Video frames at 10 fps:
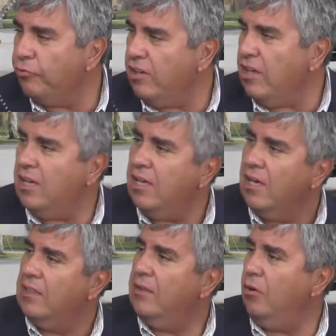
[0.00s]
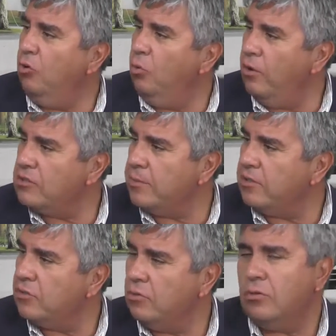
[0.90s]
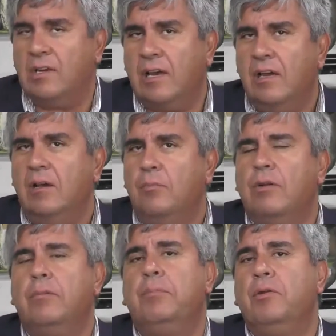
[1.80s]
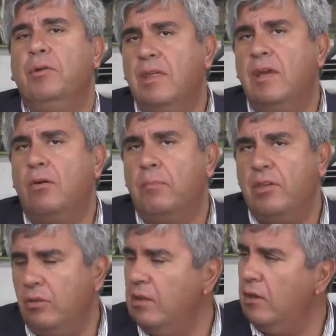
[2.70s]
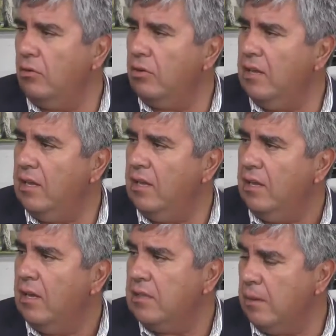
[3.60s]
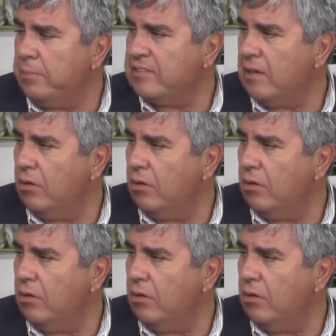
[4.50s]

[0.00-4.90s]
yo no fui, de a otra persona. Bueno, pero hoy día, con mayor tecnología, ya han